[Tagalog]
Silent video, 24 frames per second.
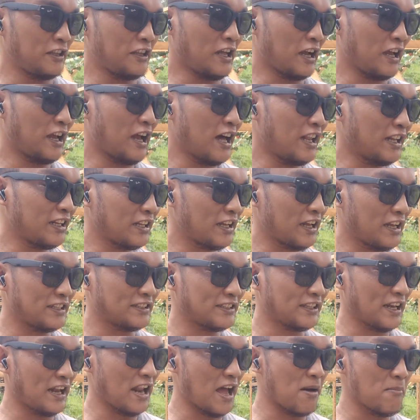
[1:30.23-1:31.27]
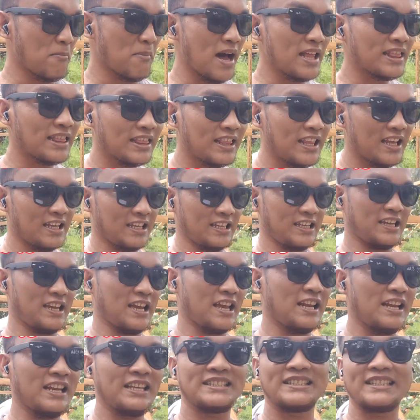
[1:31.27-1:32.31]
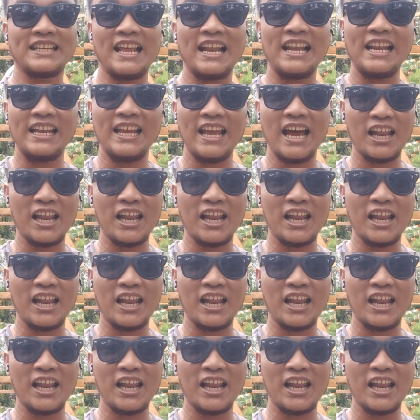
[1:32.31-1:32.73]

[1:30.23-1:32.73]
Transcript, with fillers: Daghan kayong salamat kay Lisel